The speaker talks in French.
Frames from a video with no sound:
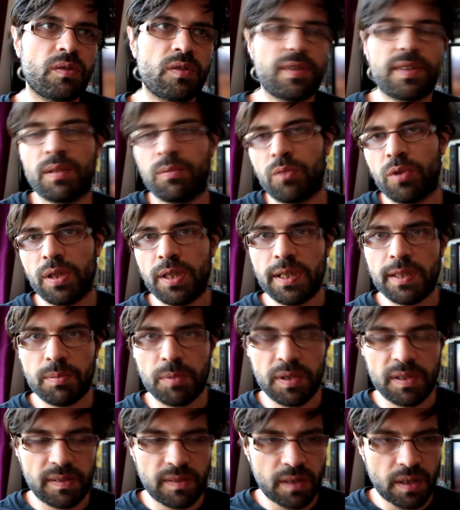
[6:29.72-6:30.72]

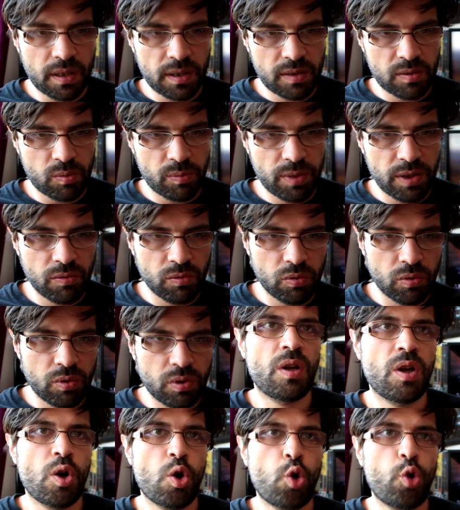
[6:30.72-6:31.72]
symbolisme, etc., qui sont bien vues.
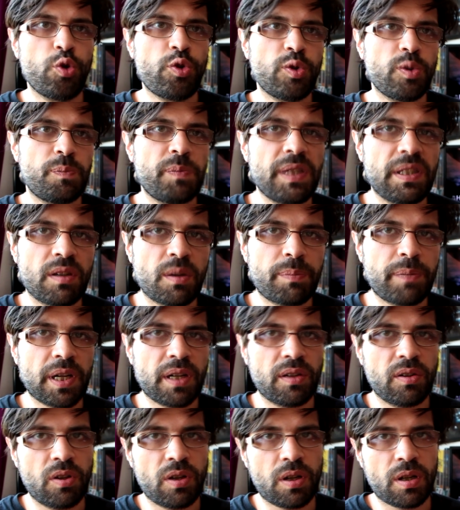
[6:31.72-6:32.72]
Aux yeux de Peter
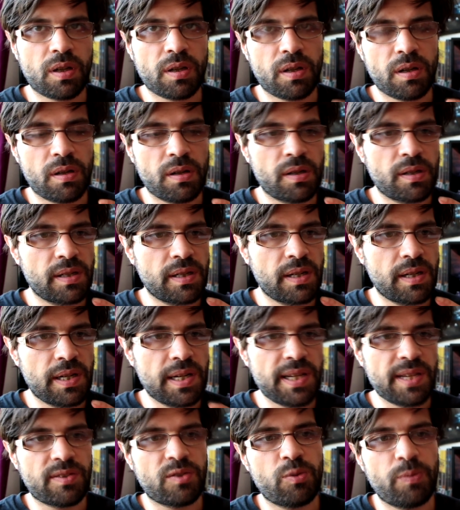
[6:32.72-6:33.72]
Parker,
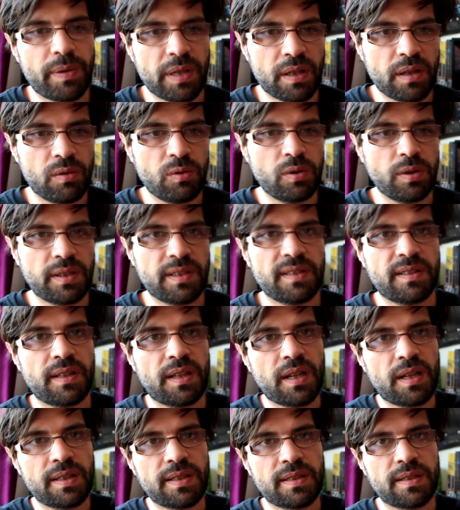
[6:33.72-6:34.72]
les super-héros,
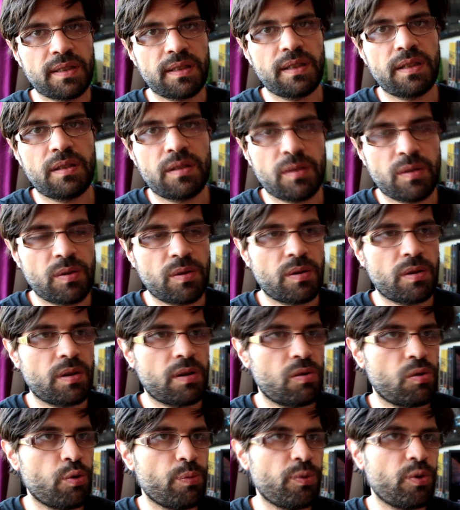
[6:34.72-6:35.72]
etc., c'est euh,
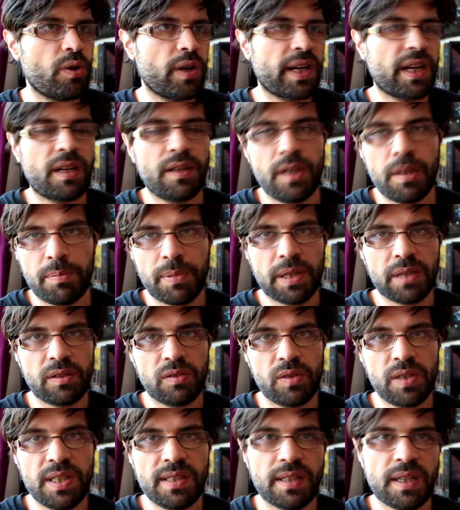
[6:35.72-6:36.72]
le mieux incarné par
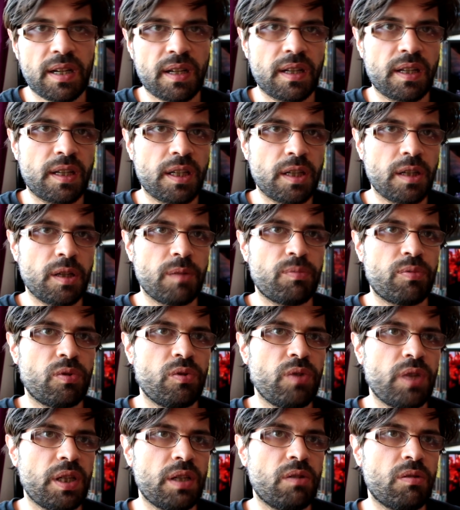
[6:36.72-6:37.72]
Tony Stark, et pour
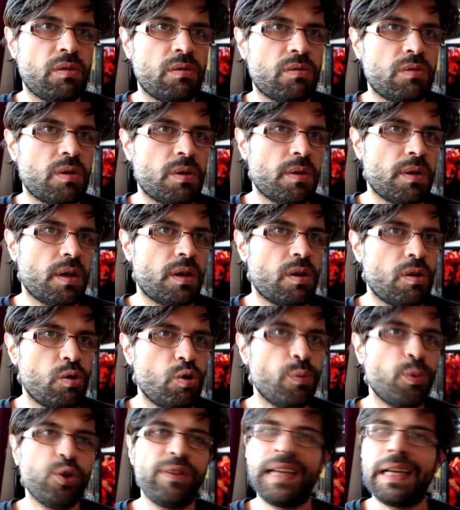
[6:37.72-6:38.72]
lui le
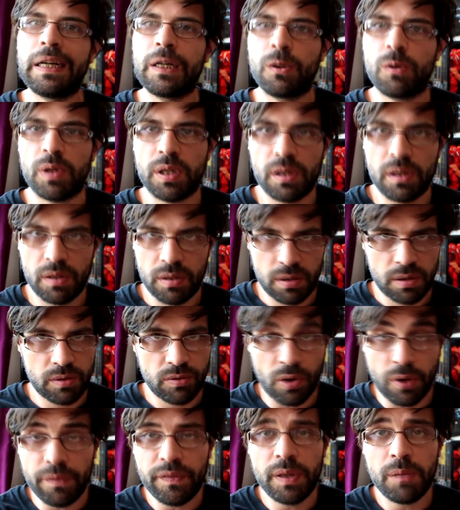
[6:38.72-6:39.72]
le modèle, quoi,
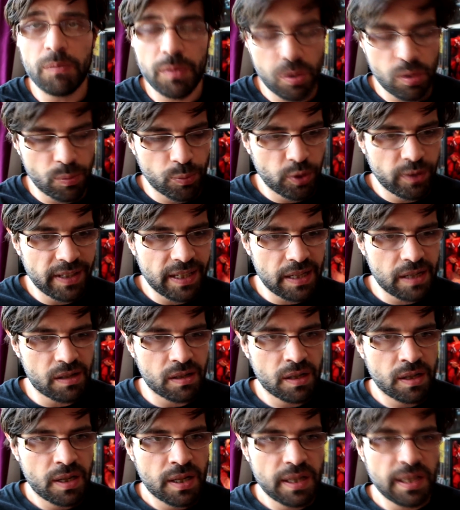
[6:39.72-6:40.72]
dans le film, le
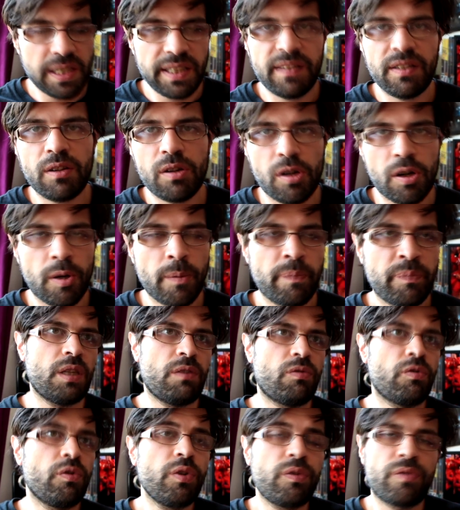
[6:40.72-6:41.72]
modèle, l'idole.
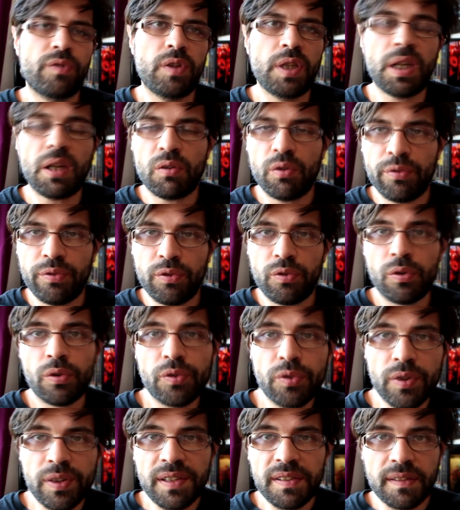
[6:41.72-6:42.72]
Il veut devenir le
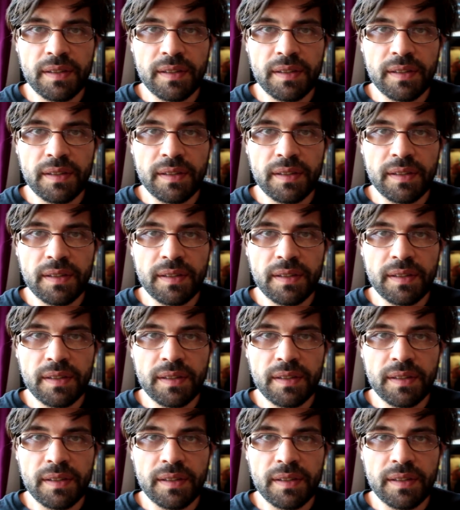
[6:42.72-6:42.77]
futur Tony